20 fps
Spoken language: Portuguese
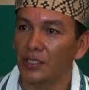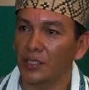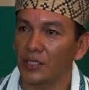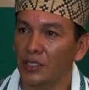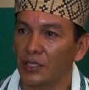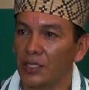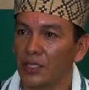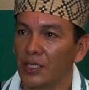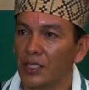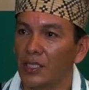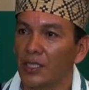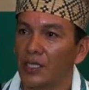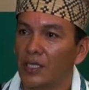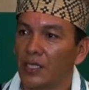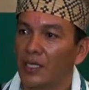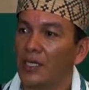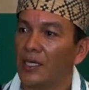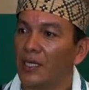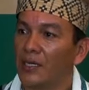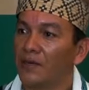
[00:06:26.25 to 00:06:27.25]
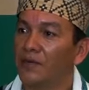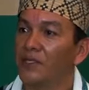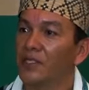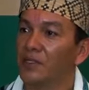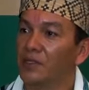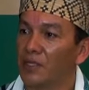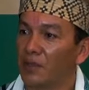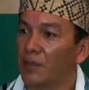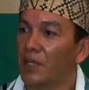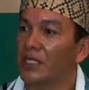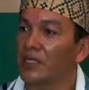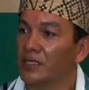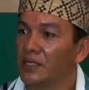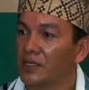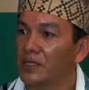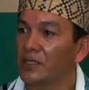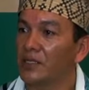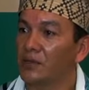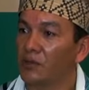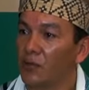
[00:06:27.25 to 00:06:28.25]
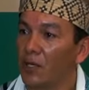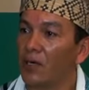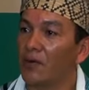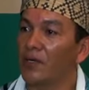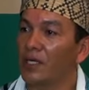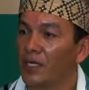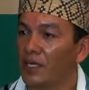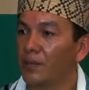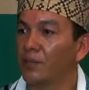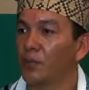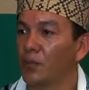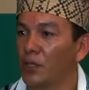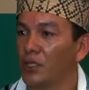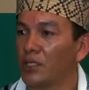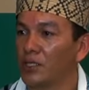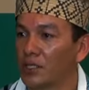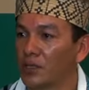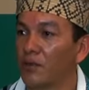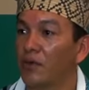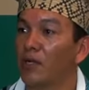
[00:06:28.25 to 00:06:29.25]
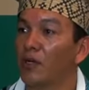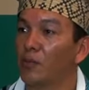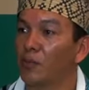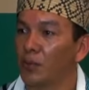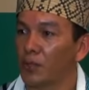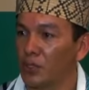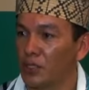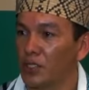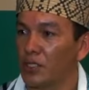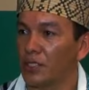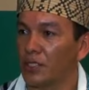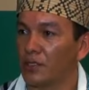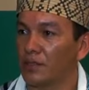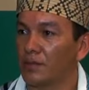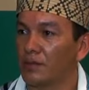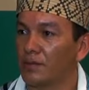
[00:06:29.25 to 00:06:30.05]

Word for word: Indígena é fazer o debate de qual é a política, qual é o projeto.